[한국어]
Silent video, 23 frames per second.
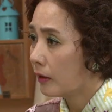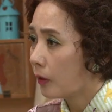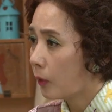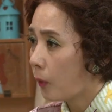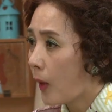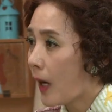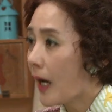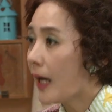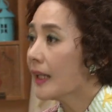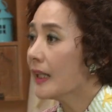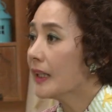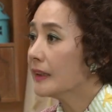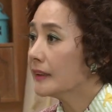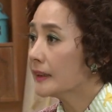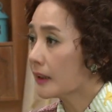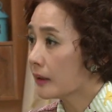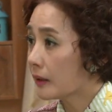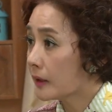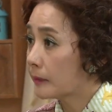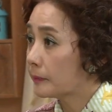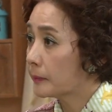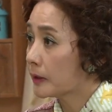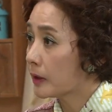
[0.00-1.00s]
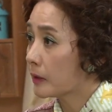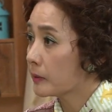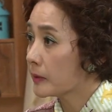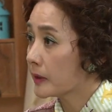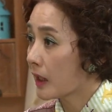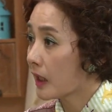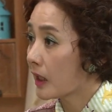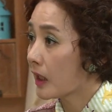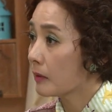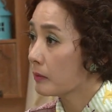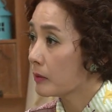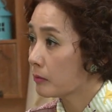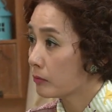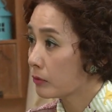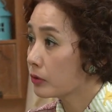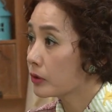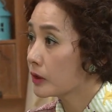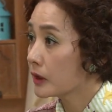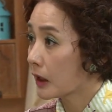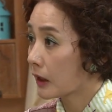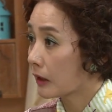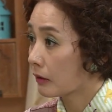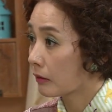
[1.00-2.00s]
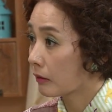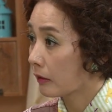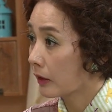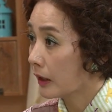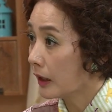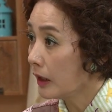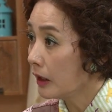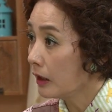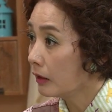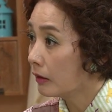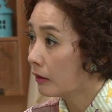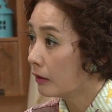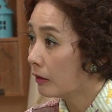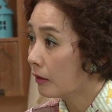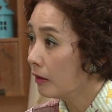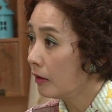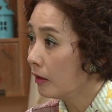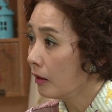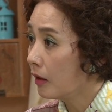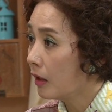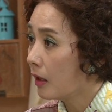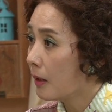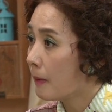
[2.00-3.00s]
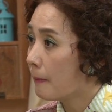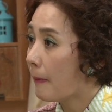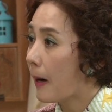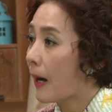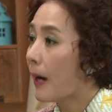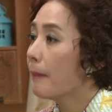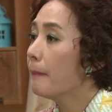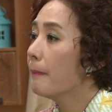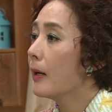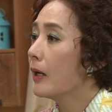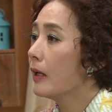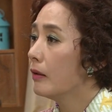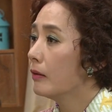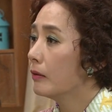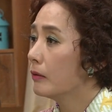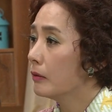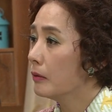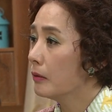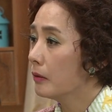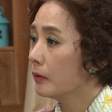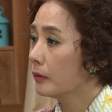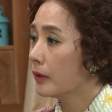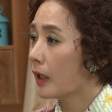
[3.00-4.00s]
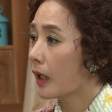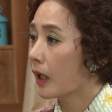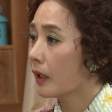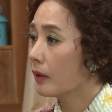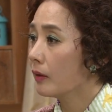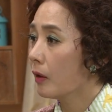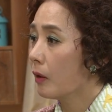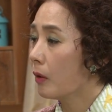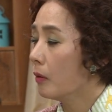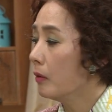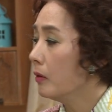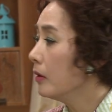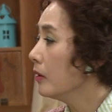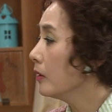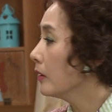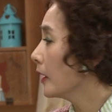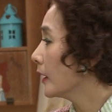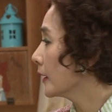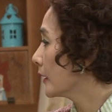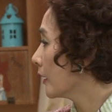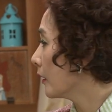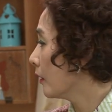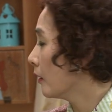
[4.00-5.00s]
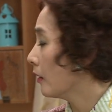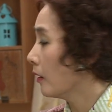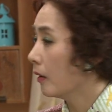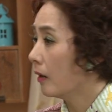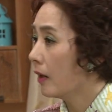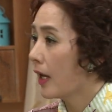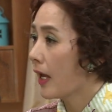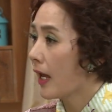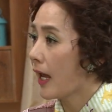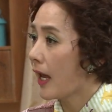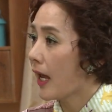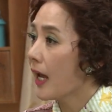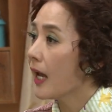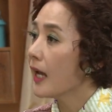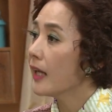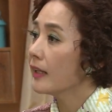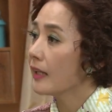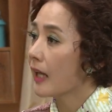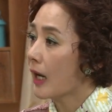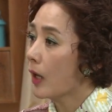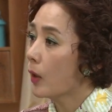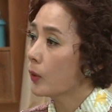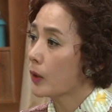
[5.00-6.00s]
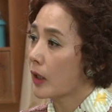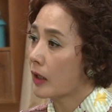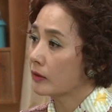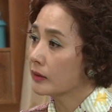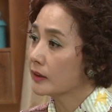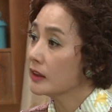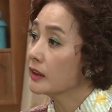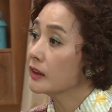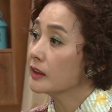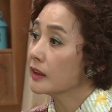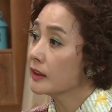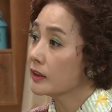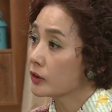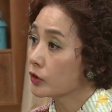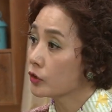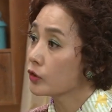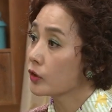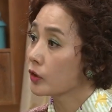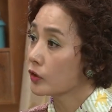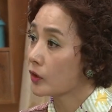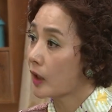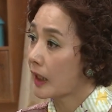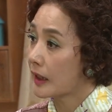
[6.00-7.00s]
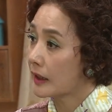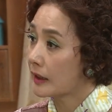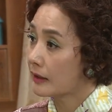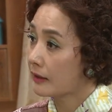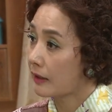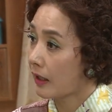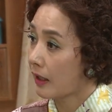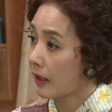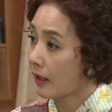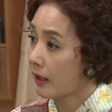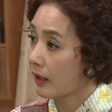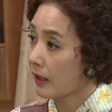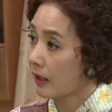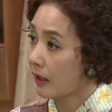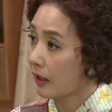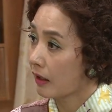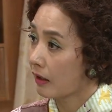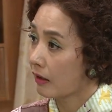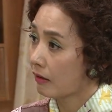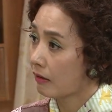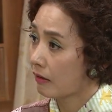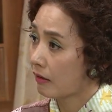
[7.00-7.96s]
화난 사람처럼 사람을 무시하는 거야? 어? 막말로 내가 너 얼른 가서 애 낳으라고 스트레스 준 것도 아닌데